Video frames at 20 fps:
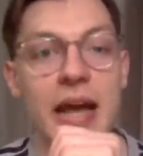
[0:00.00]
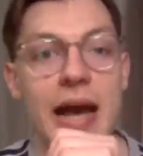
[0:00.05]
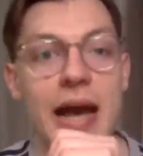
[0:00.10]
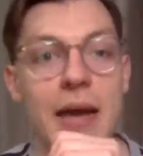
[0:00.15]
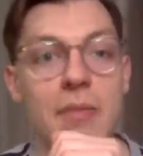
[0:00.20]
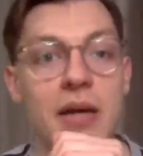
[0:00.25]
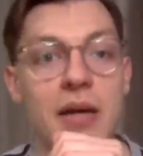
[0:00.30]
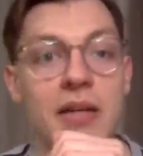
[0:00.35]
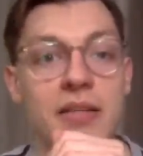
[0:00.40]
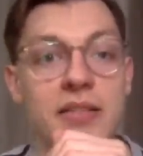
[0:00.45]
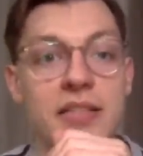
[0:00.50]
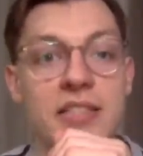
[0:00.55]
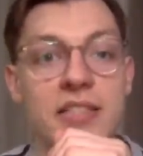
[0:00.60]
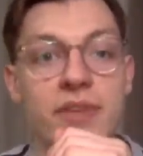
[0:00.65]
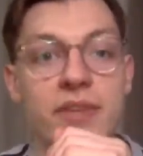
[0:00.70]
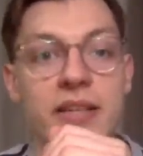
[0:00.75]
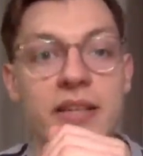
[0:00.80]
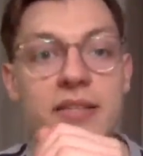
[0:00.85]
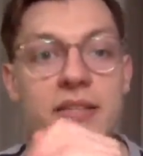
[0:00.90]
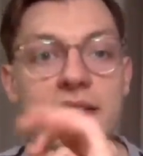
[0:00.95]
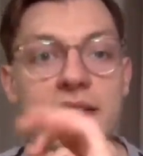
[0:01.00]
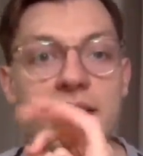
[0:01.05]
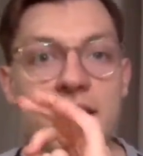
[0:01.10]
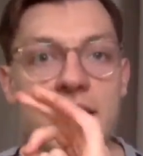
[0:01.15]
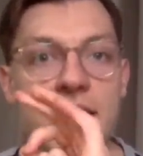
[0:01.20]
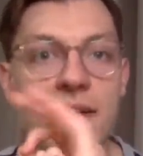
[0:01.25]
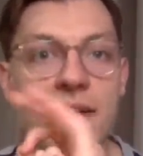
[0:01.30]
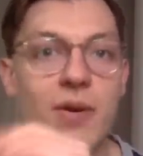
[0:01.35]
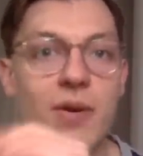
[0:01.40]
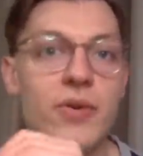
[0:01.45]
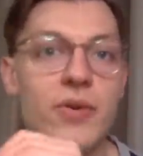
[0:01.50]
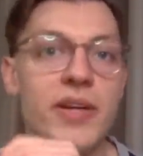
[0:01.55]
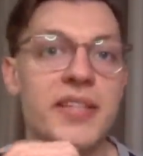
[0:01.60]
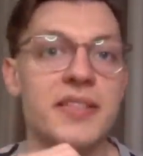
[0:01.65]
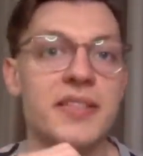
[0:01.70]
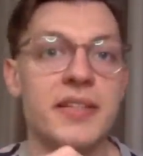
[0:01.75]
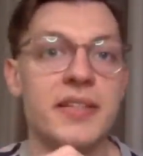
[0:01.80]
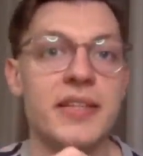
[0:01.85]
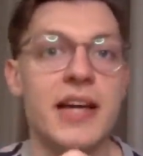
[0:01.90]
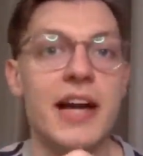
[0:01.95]
Aber die zweite ist die Aqua
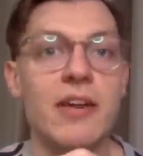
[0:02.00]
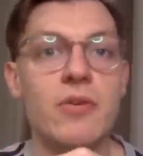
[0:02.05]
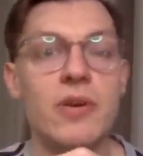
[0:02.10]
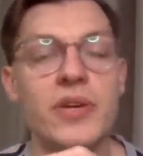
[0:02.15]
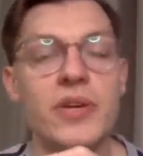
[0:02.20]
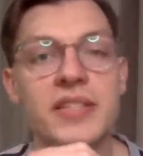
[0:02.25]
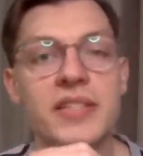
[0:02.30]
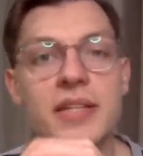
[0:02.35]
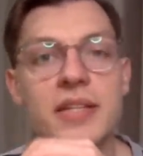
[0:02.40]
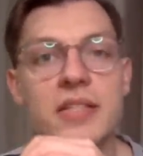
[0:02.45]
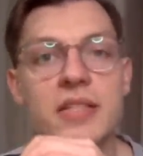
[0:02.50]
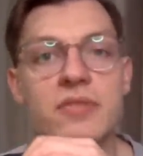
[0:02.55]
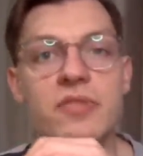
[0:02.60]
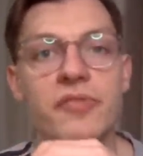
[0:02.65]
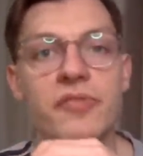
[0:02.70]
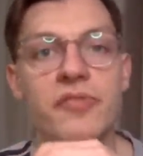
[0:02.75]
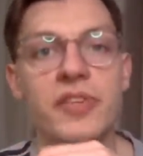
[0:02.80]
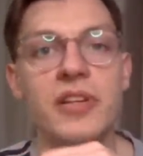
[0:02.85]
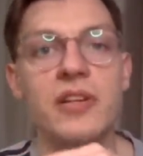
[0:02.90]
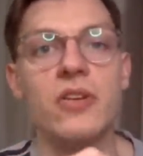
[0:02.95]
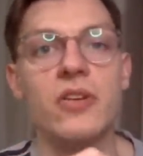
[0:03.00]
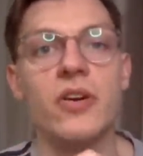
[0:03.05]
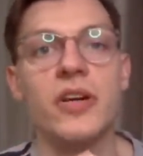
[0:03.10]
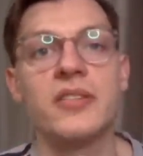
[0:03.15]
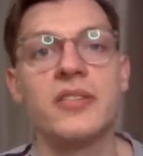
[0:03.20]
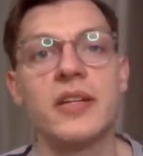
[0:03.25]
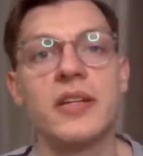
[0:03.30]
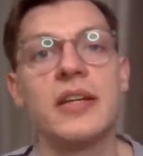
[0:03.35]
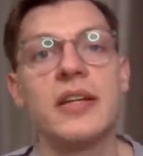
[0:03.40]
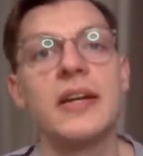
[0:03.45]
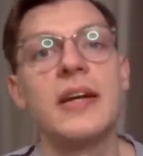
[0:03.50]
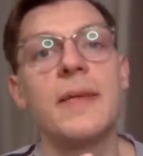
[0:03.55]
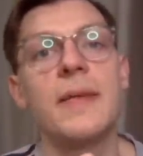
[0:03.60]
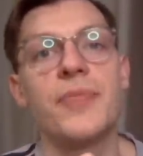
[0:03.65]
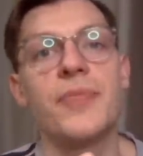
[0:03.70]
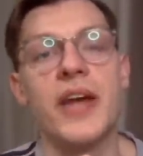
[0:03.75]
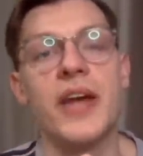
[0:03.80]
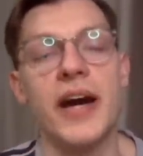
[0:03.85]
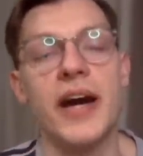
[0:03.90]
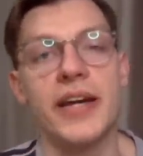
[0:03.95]
Racer. Die Aqua Racer ist für viele Leute
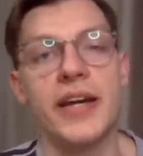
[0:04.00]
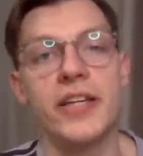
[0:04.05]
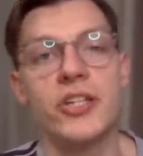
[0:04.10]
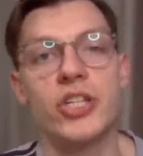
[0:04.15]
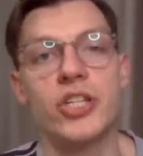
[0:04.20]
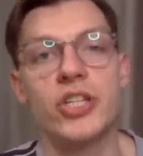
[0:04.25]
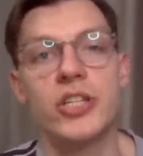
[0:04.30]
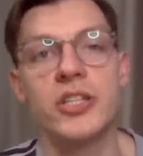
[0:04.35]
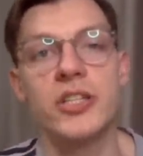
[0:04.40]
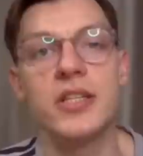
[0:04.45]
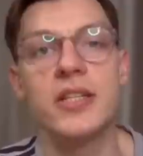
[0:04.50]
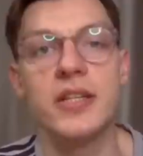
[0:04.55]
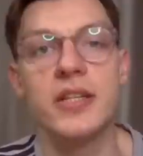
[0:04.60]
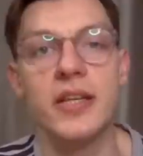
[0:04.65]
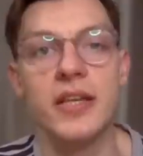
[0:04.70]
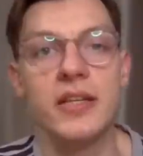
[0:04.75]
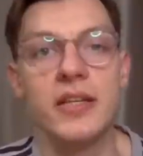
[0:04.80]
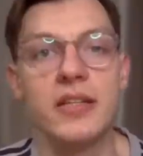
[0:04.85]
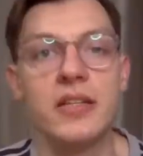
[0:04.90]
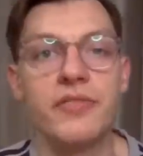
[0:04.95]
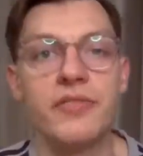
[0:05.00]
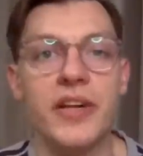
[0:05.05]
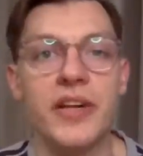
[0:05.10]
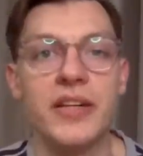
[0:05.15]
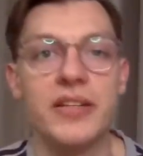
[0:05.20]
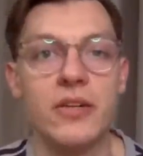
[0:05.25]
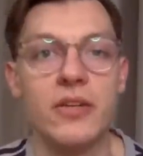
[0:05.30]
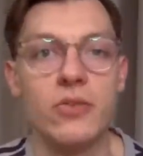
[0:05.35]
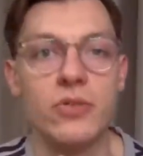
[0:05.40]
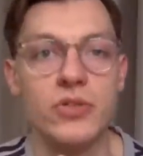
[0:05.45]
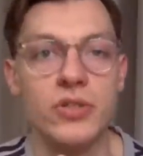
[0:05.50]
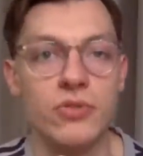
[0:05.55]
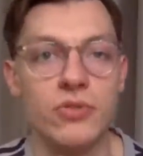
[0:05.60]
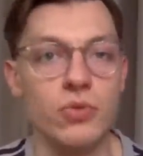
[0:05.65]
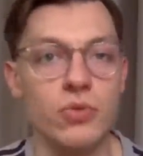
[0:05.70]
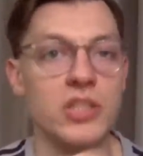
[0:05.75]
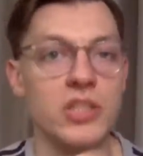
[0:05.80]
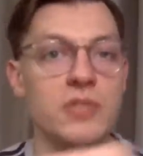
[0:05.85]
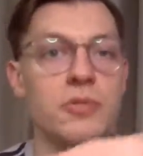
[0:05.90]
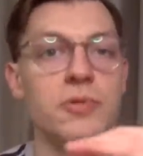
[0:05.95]
der Einstieg in die Welt der
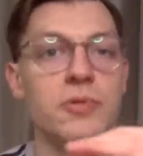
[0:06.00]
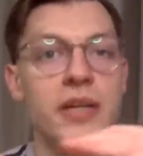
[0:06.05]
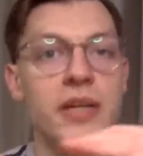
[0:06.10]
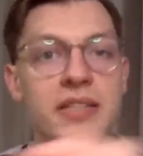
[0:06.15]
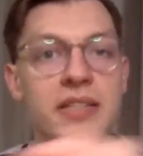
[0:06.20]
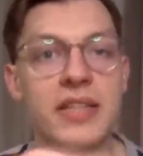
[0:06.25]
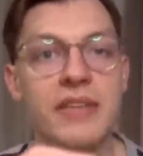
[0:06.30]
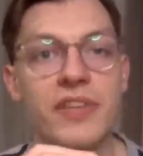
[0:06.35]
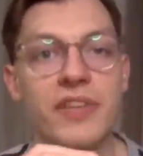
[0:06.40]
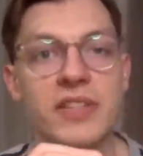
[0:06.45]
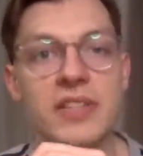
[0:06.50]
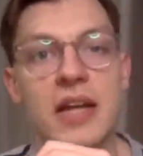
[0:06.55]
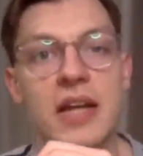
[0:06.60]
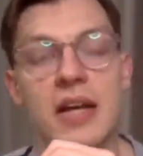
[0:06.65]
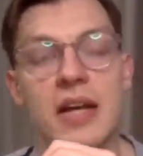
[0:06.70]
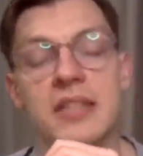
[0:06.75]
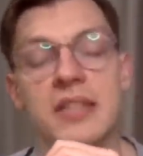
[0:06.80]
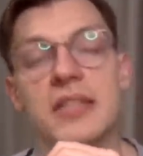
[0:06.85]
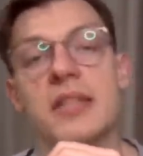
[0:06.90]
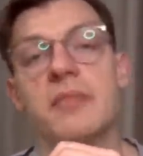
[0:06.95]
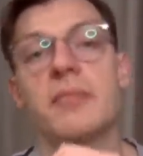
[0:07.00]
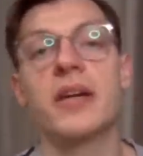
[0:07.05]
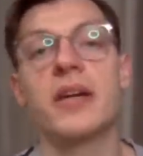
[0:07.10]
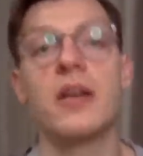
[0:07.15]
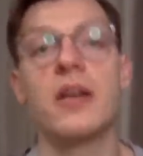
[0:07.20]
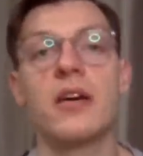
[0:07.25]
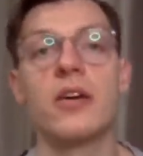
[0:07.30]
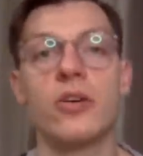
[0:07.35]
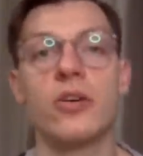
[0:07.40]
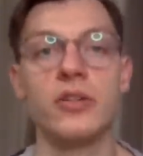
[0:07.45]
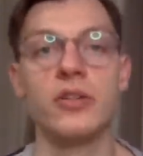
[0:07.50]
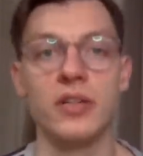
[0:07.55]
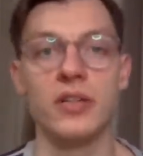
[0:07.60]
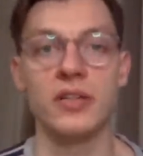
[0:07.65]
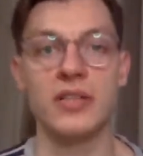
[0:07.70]
Luxusuhr. Das muss man ganz einfach sagen. Das hat mehrere Gründe.